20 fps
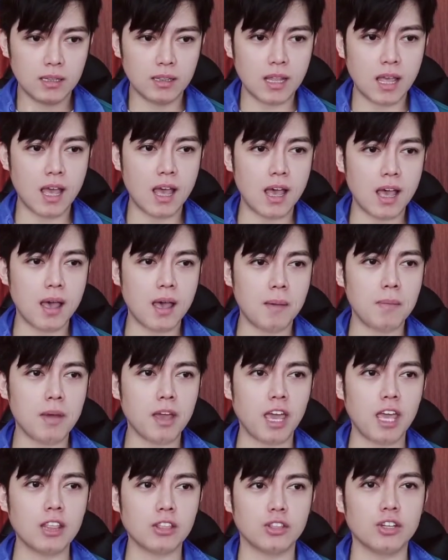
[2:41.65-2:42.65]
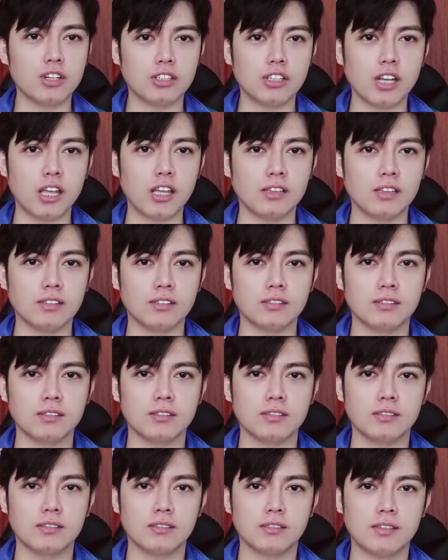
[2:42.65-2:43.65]
na mag-entertain
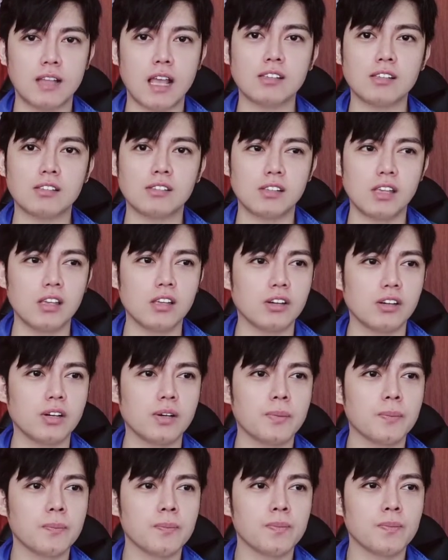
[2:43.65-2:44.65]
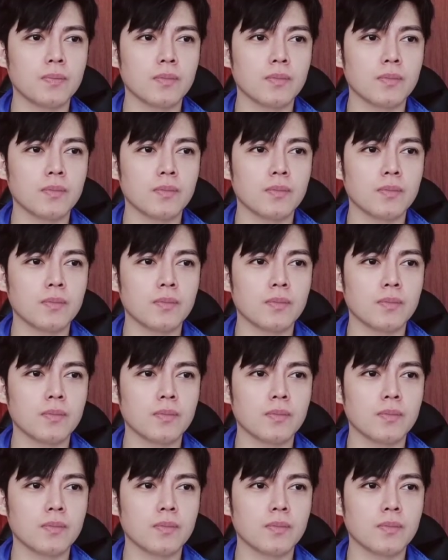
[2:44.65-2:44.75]
as a singer.